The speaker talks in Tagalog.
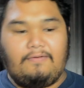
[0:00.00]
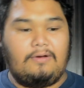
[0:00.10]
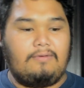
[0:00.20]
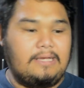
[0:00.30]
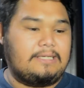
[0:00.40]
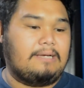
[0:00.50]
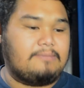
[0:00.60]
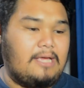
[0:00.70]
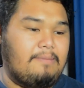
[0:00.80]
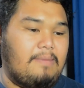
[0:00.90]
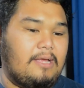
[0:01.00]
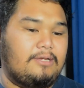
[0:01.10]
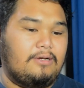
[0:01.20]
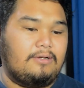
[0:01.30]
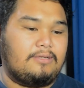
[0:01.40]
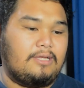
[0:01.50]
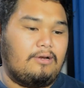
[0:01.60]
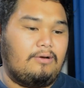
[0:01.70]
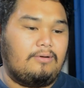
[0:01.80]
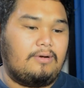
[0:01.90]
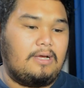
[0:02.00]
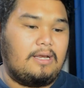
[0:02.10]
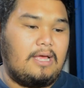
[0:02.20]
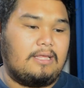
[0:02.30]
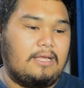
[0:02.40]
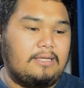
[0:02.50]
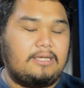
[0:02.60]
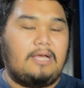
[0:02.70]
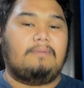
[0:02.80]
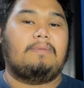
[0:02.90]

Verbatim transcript: For quite some time, medyo tinulungan natin siya